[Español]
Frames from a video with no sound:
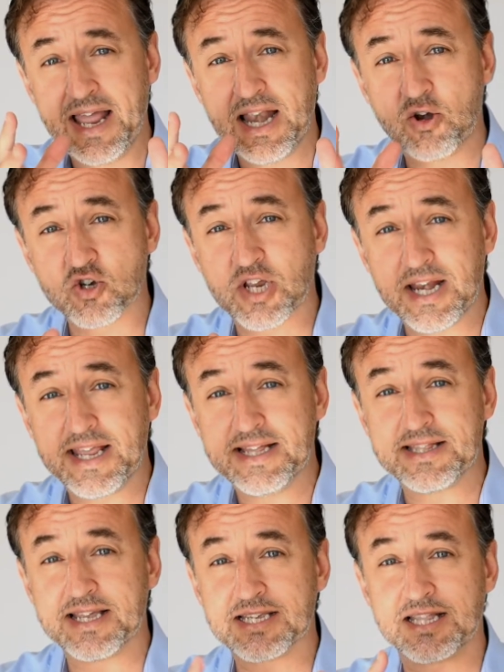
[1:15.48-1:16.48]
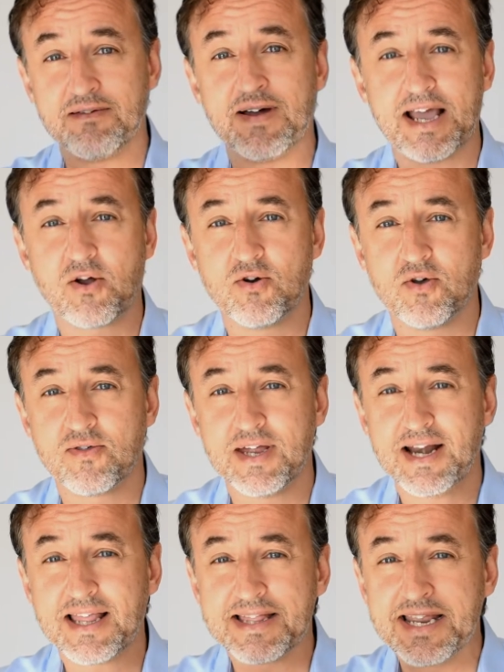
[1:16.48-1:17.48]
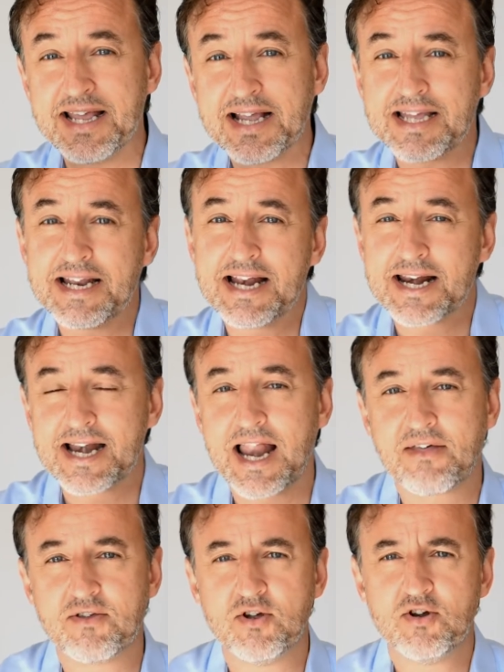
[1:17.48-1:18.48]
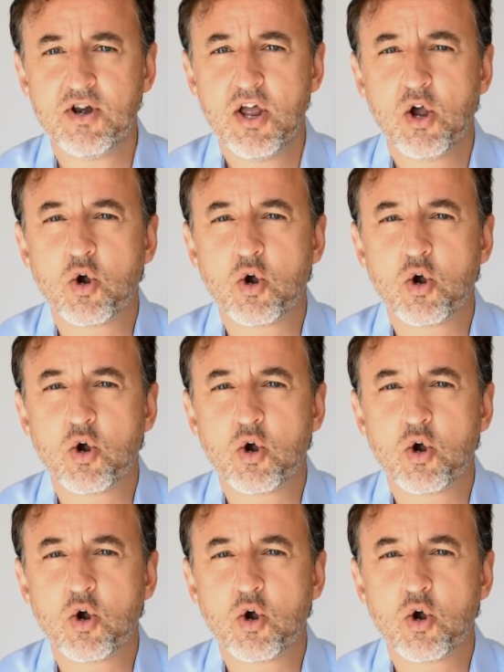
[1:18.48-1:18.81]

los clientes te van a conocer tiene que tener relación